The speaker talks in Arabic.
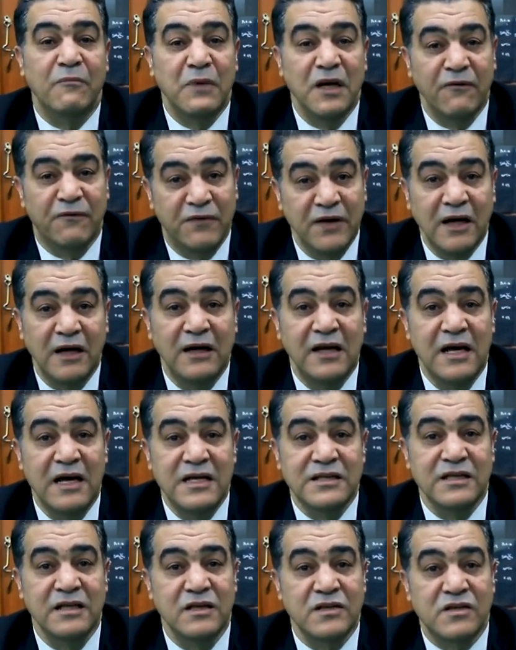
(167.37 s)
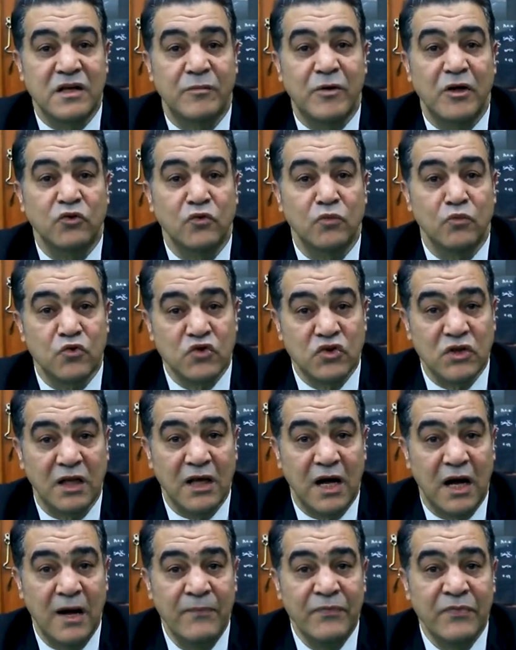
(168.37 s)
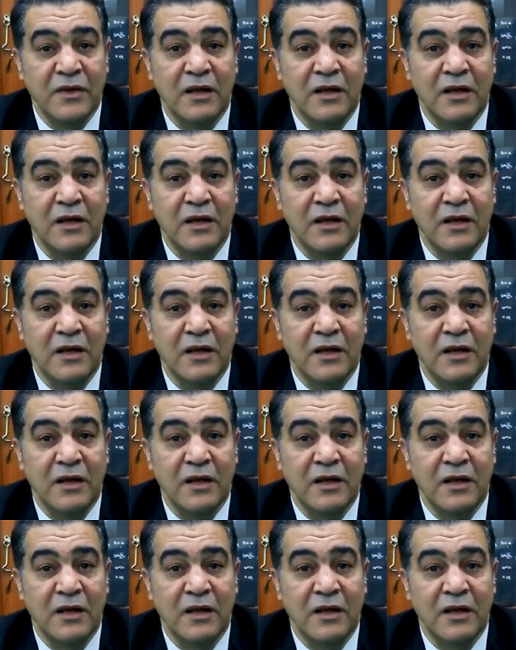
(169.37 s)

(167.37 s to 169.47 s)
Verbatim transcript: بالفعل هذه إصابات مصطنعة